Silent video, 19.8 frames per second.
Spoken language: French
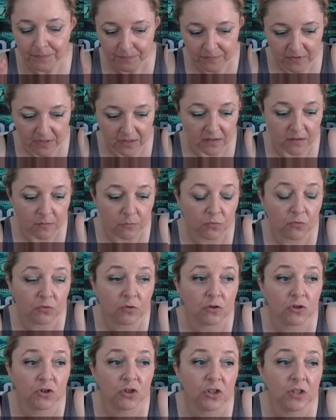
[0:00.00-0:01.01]
Voilà.
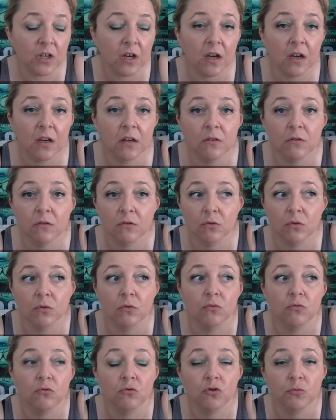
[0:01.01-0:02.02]
Puisqu'en général,
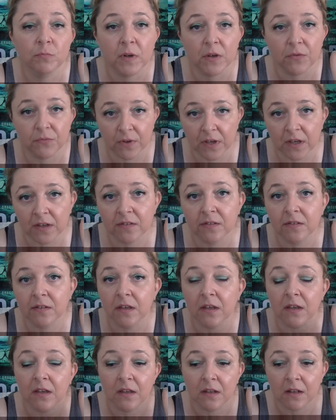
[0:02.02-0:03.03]
euh, ce que je préfère,
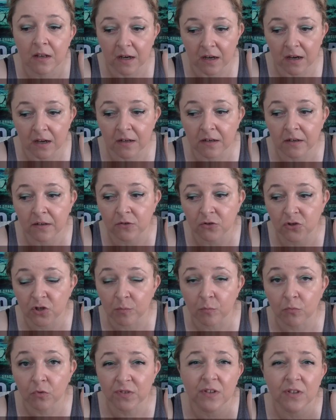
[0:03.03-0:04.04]
c'est les râles et les
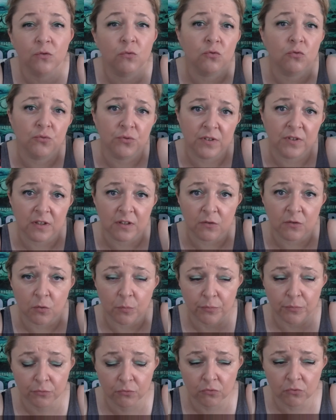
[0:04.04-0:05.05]
jumbo. C'est ce que j'utilise le
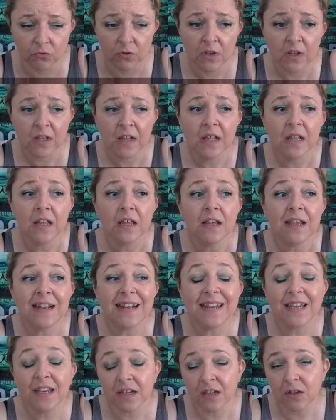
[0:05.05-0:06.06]
plus.
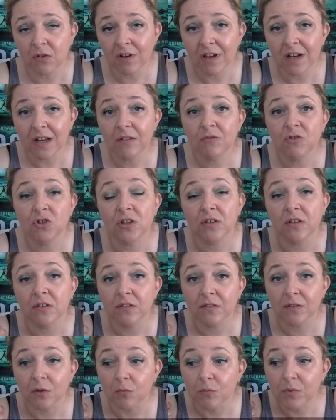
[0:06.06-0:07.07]
Les crayons à lèvres, j'ai
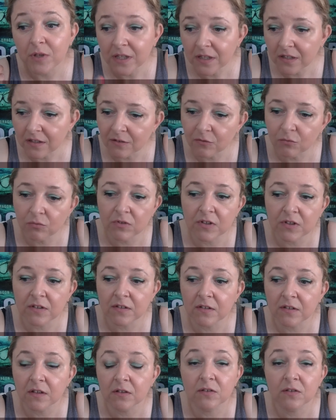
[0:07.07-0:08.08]
tendance à oublier de les
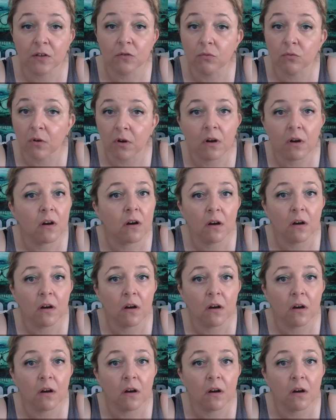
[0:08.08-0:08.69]
utiliser, que ce soit